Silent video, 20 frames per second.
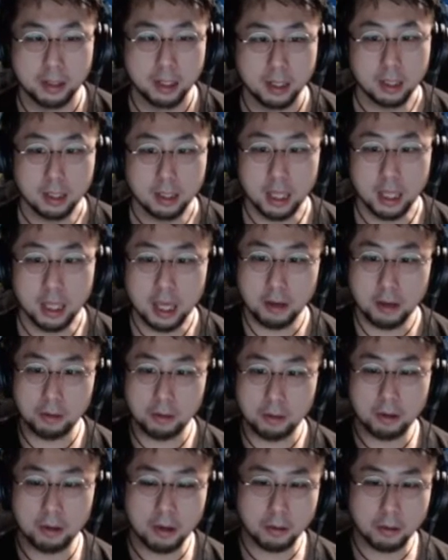黄色の
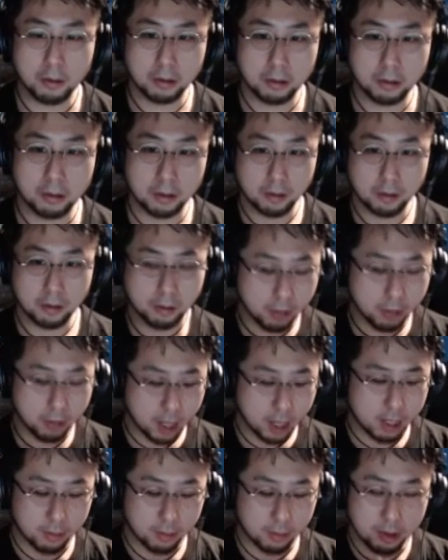色の中で
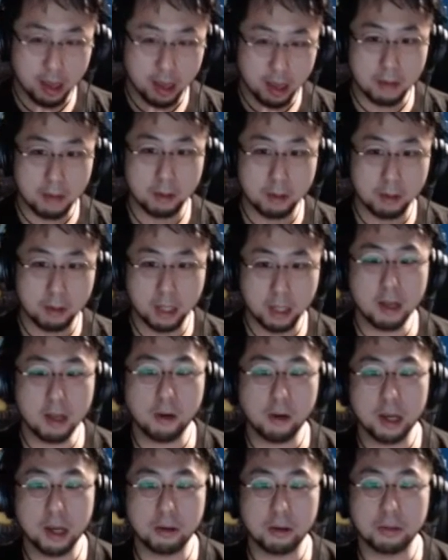も細分、黄色がよ
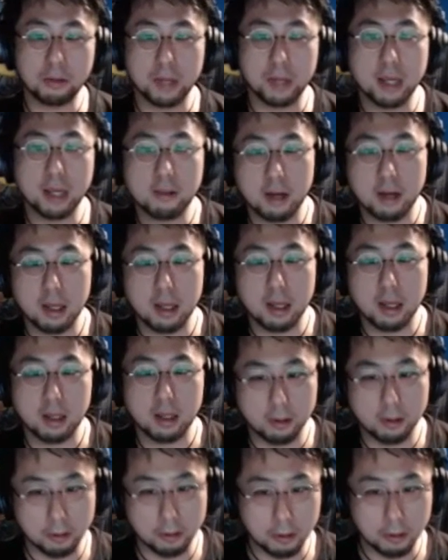く見えづらいんだけど、
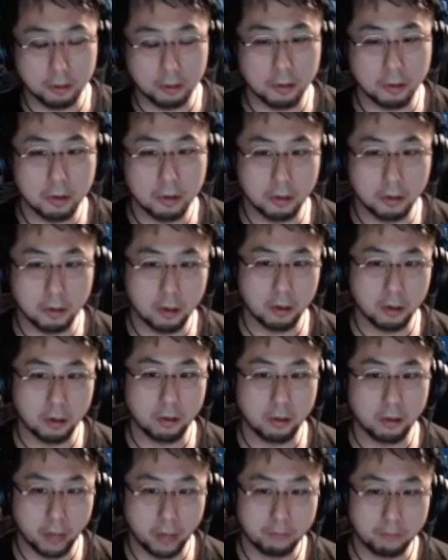男の人っていうの
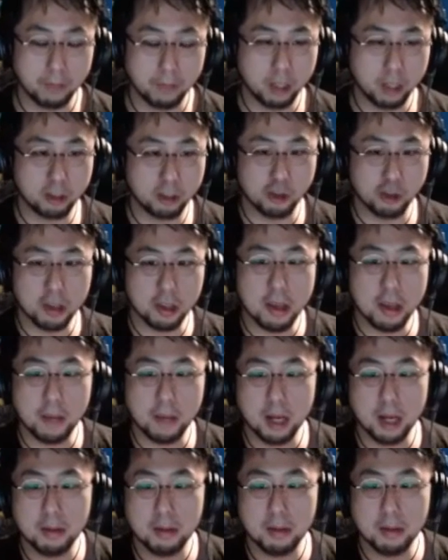は、女性張り
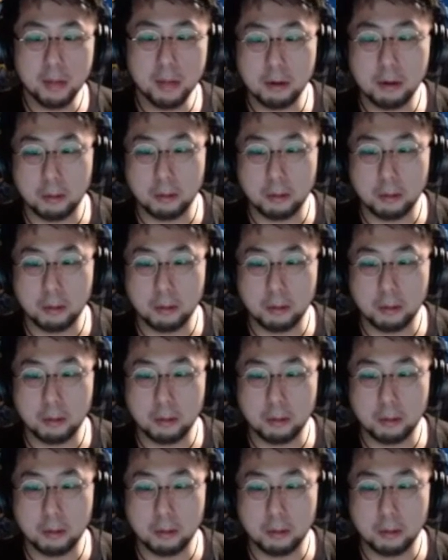に見えるの。